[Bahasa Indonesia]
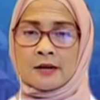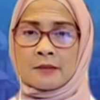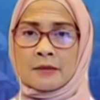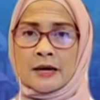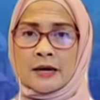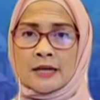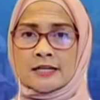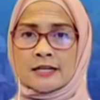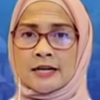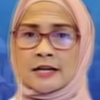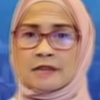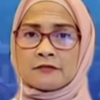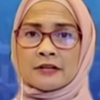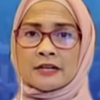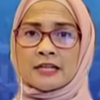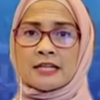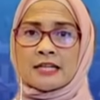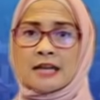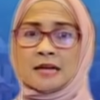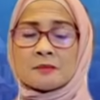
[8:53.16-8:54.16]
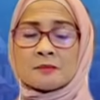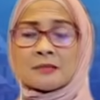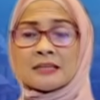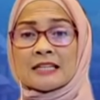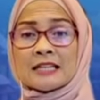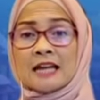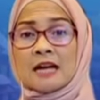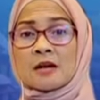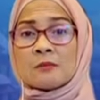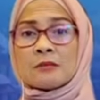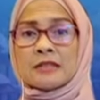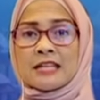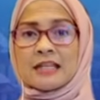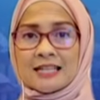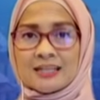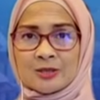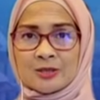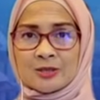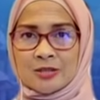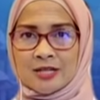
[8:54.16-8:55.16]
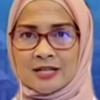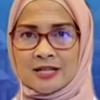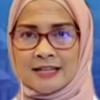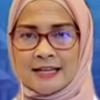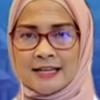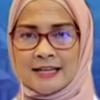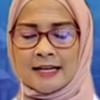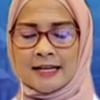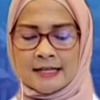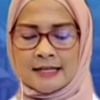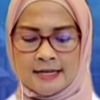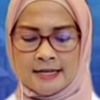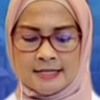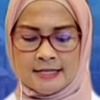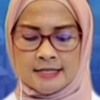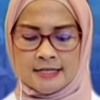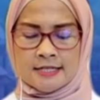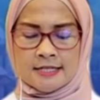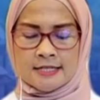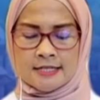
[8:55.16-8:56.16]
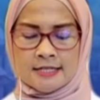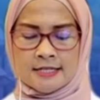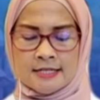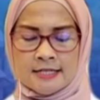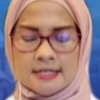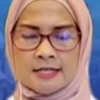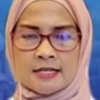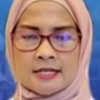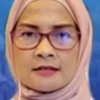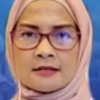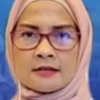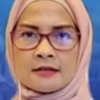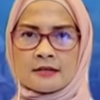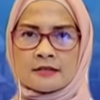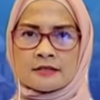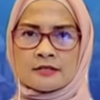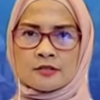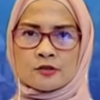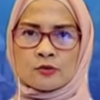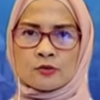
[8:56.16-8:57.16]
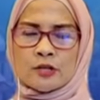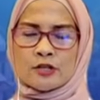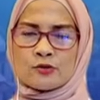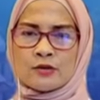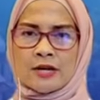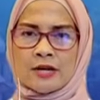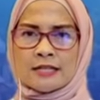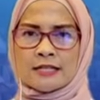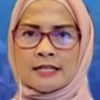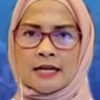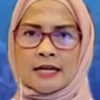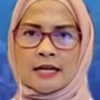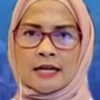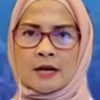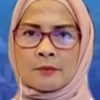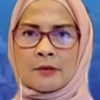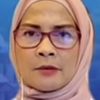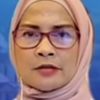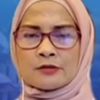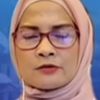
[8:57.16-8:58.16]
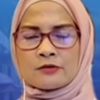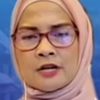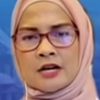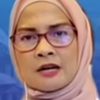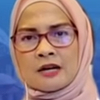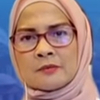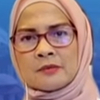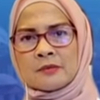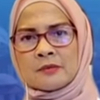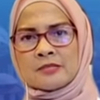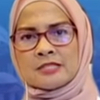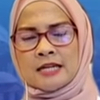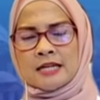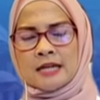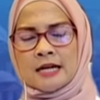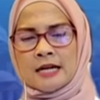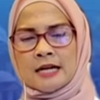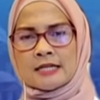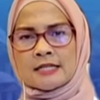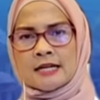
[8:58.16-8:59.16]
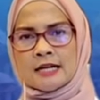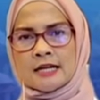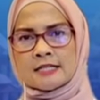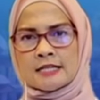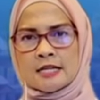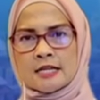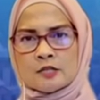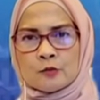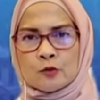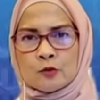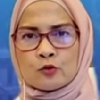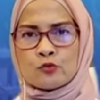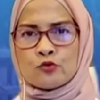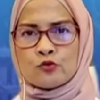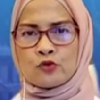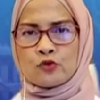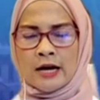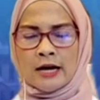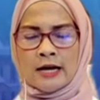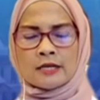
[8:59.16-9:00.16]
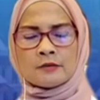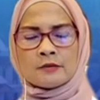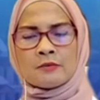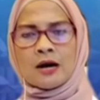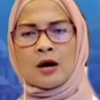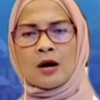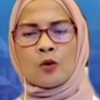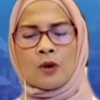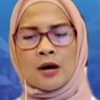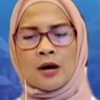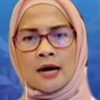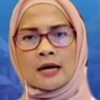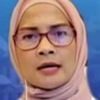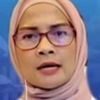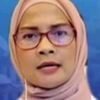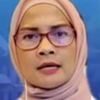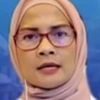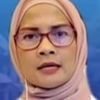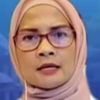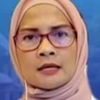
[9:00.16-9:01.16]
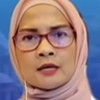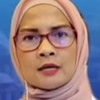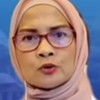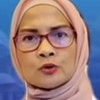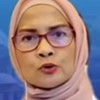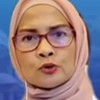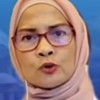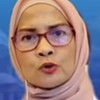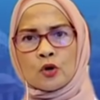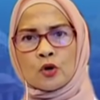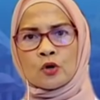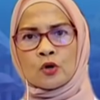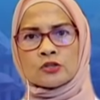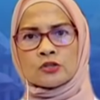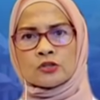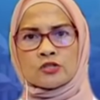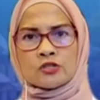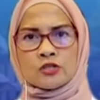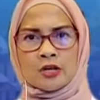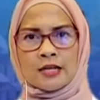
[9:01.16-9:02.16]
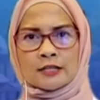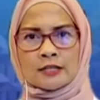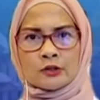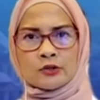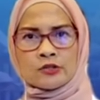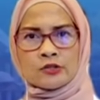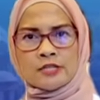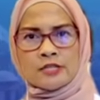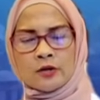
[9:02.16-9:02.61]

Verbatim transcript: karena okay. para driver ini kan mitra aplikator ya. Hmm. Hmm. Jadi uh, sesuai juga dengan apa yang sudah kami bicarakan dengan dinas perhubungan bahwa uh, untuk ojol atau